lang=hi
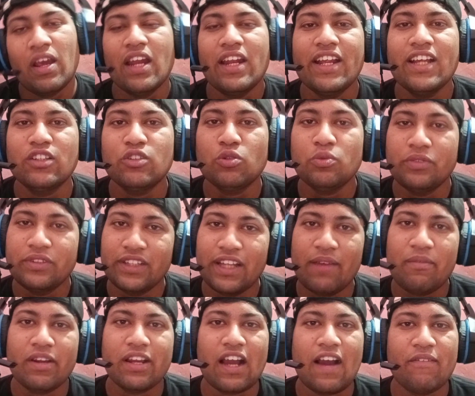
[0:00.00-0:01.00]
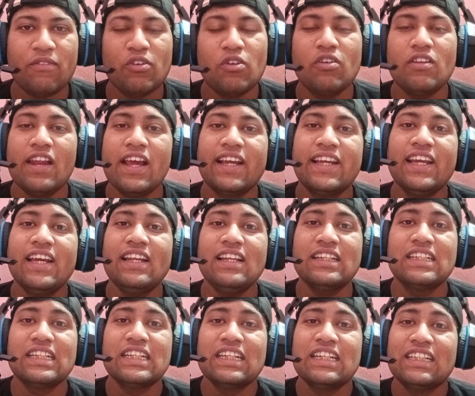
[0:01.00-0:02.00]
मेरे लिए तो उतने भी काफ़ी हो
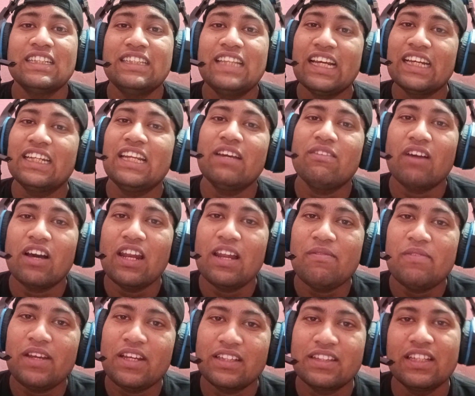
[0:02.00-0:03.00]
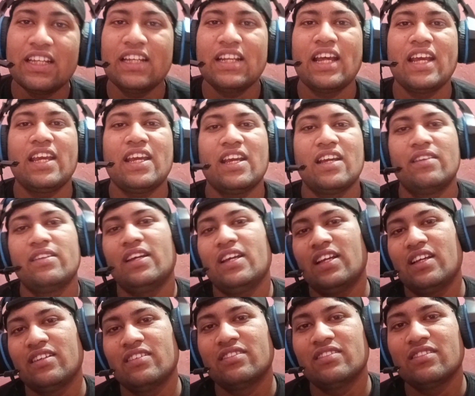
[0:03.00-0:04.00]
लेकिन देखने वाले भी इतने नहीं है
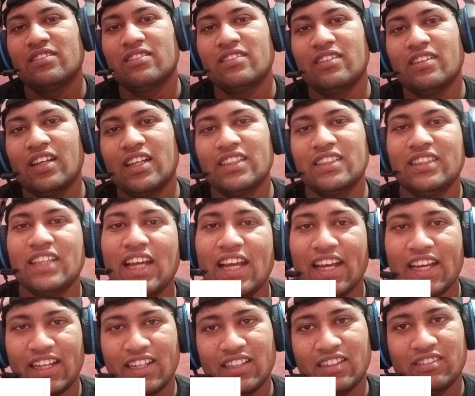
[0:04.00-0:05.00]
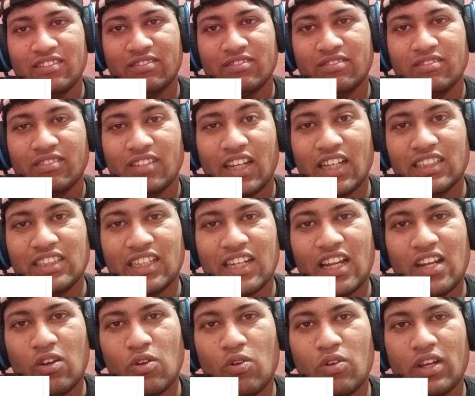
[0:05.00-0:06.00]
रे इतने हैं
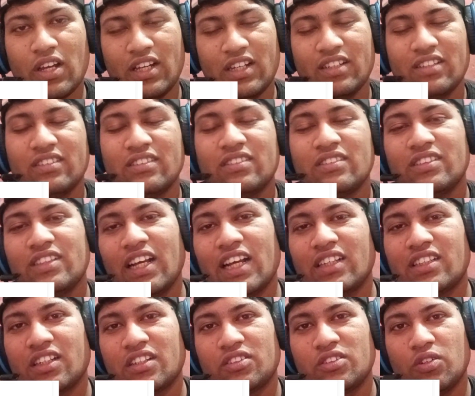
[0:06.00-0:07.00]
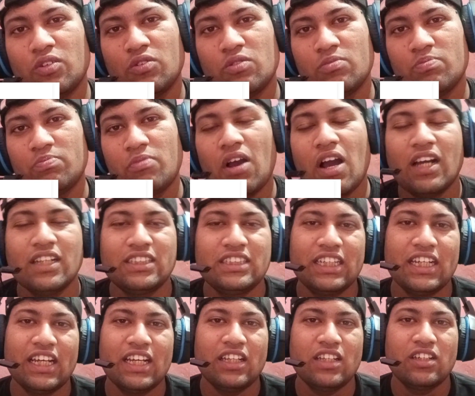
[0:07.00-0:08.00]
इतने लोग हैं देख सकते हो
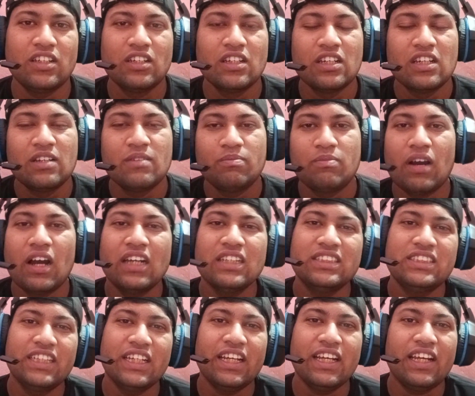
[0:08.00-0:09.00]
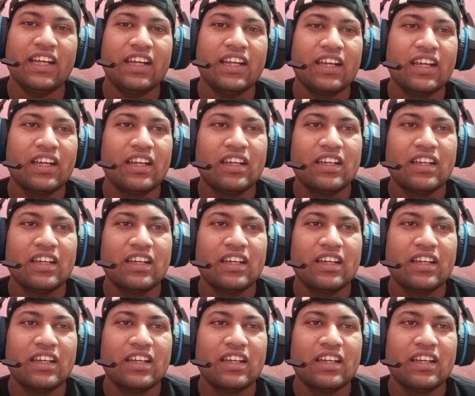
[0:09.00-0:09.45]
पाँच छः पाँच छः